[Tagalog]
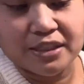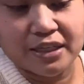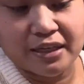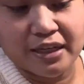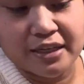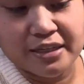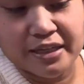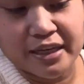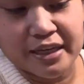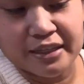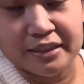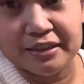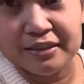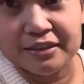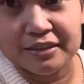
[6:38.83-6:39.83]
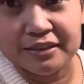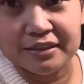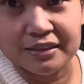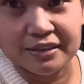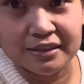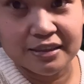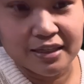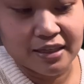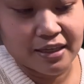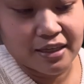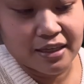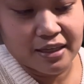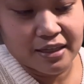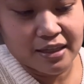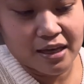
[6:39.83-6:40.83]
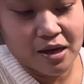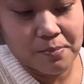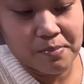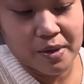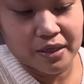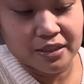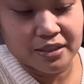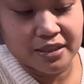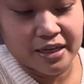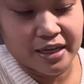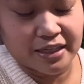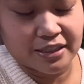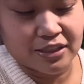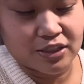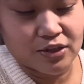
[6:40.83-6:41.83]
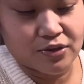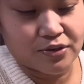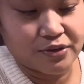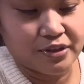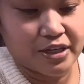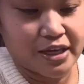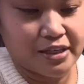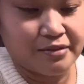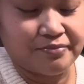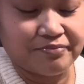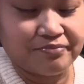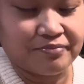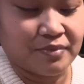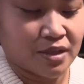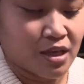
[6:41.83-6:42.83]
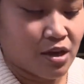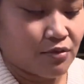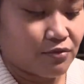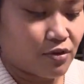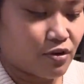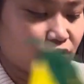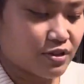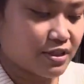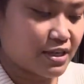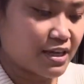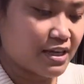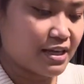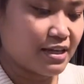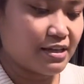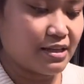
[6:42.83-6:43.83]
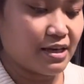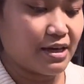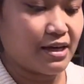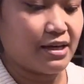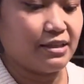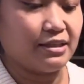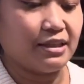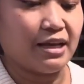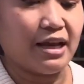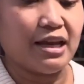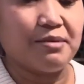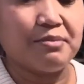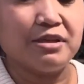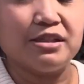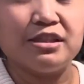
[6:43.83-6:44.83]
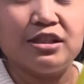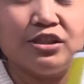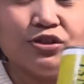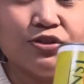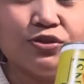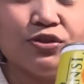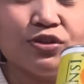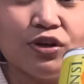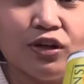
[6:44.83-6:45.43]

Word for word: siyang ganyan. Nakapak siya. So, yan. Frozen. At kalamansi juice